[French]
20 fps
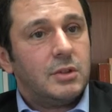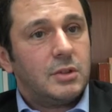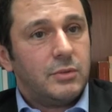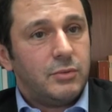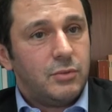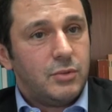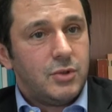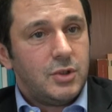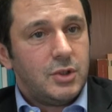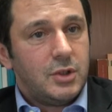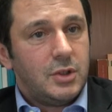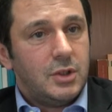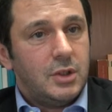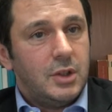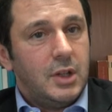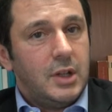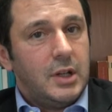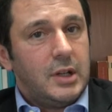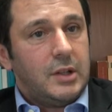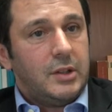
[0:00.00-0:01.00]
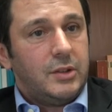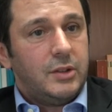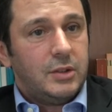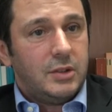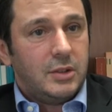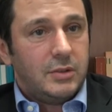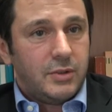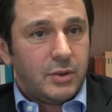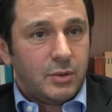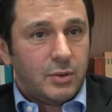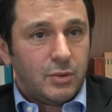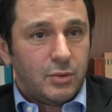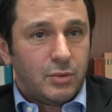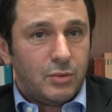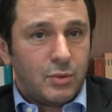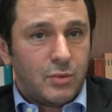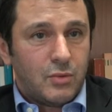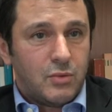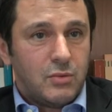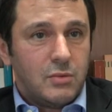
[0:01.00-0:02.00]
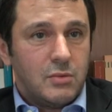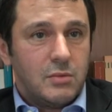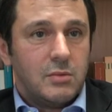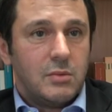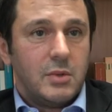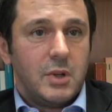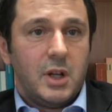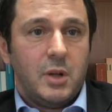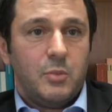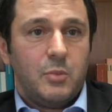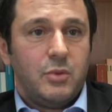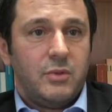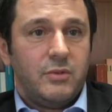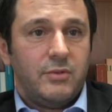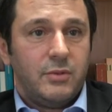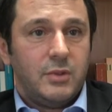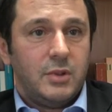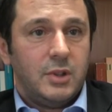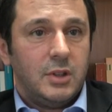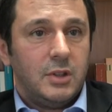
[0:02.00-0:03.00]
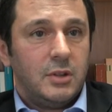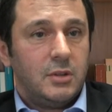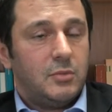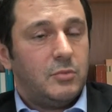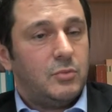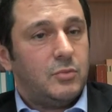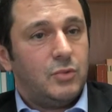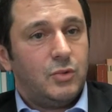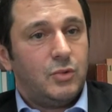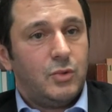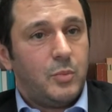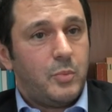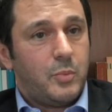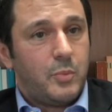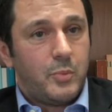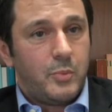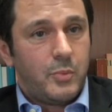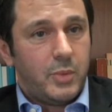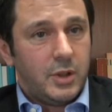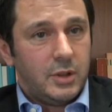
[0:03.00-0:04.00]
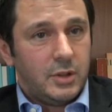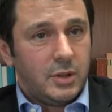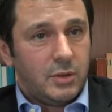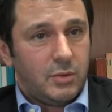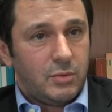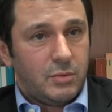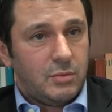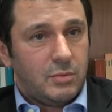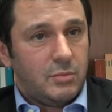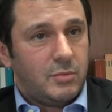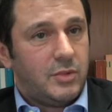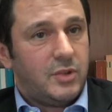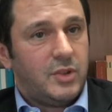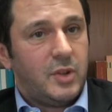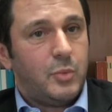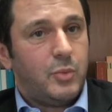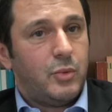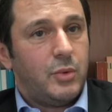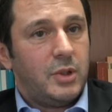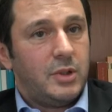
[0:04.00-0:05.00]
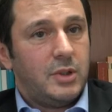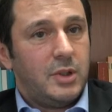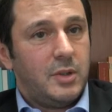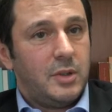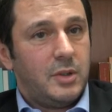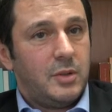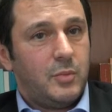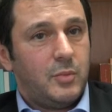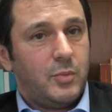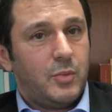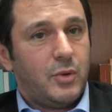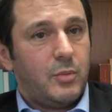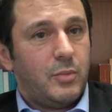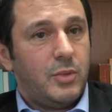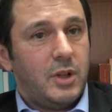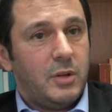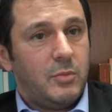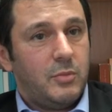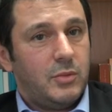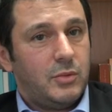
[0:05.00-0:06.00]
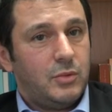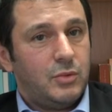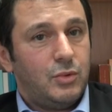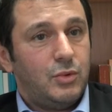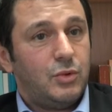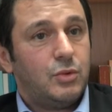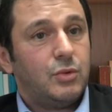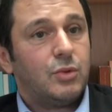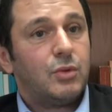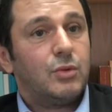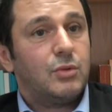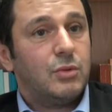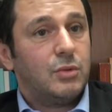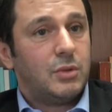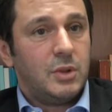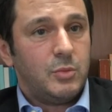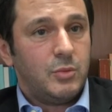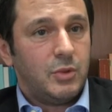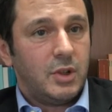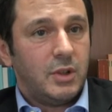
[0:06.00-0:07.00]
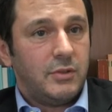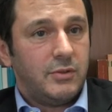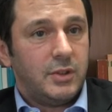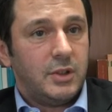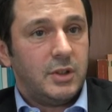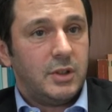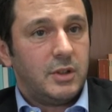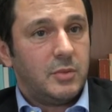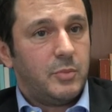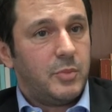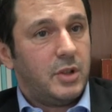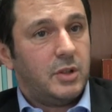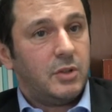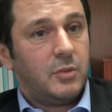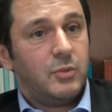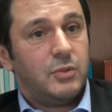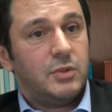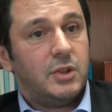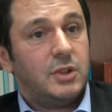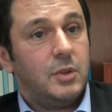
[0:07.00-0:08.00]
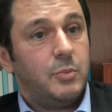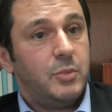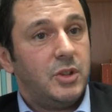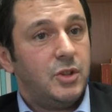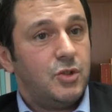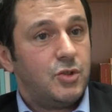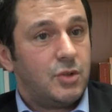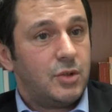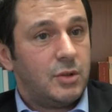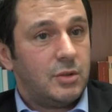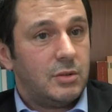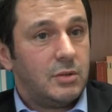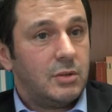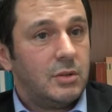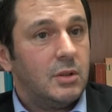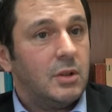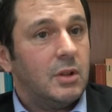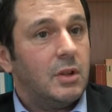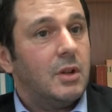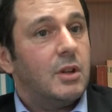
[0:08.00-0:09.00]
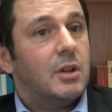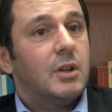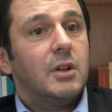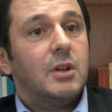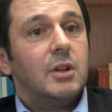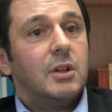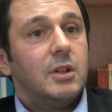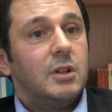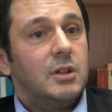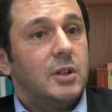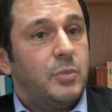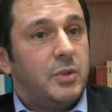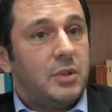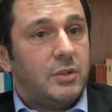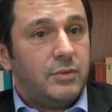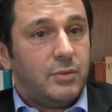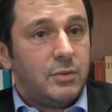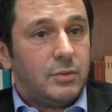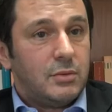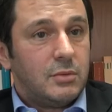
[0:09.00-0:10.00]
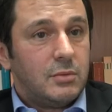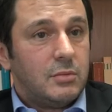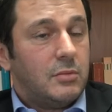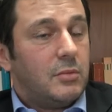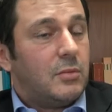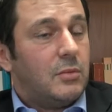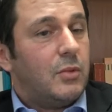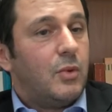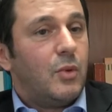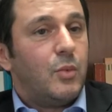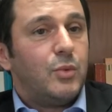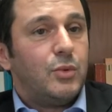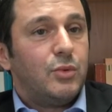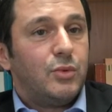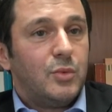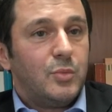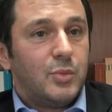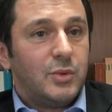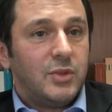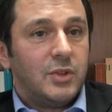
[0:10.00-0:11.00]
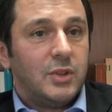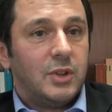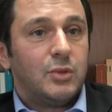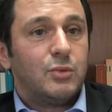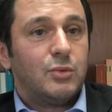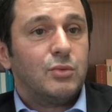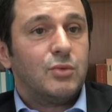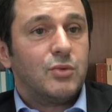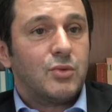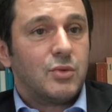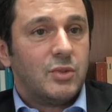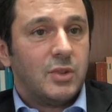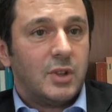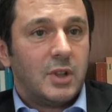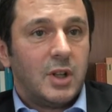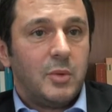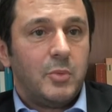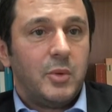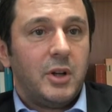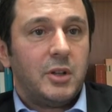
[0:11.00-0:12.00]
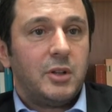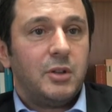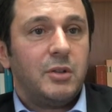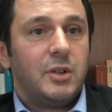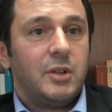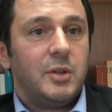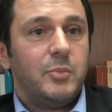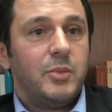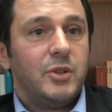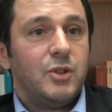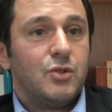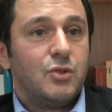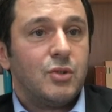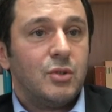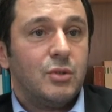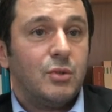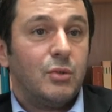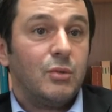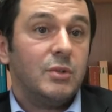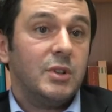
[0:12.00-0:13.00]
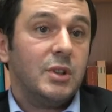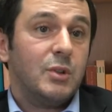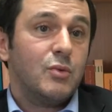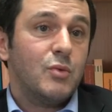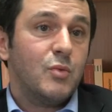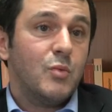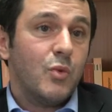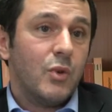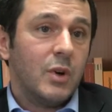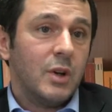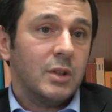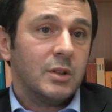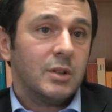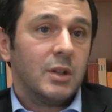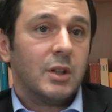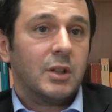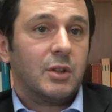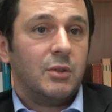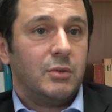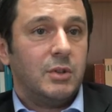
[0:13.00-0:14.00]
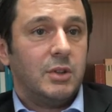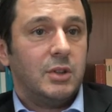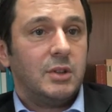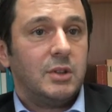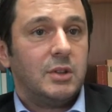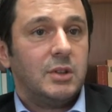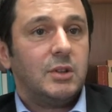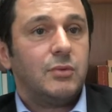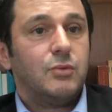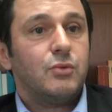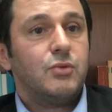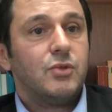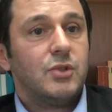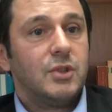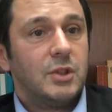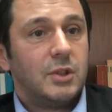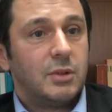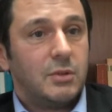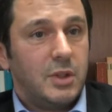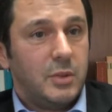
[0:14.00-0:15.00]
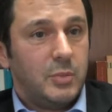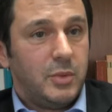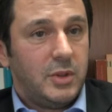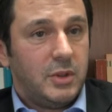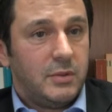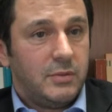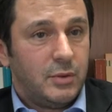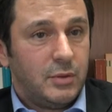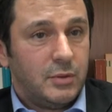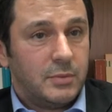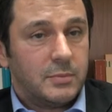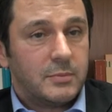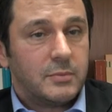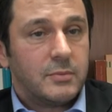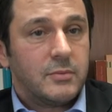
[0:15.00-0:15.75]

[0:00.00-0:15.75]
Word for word: des réfugiés. Ces différences de coûts, elles peuvent venir de plein de raisons. Ça peut être des problèmes de structure démographique, par exemple, on a des pays jeunes et des pays vieux. On peut supposer que toutes choses égales par ailleurs, les pays jeunes auront des coûts moindres à accueillir des réfugiés que les pays vieux.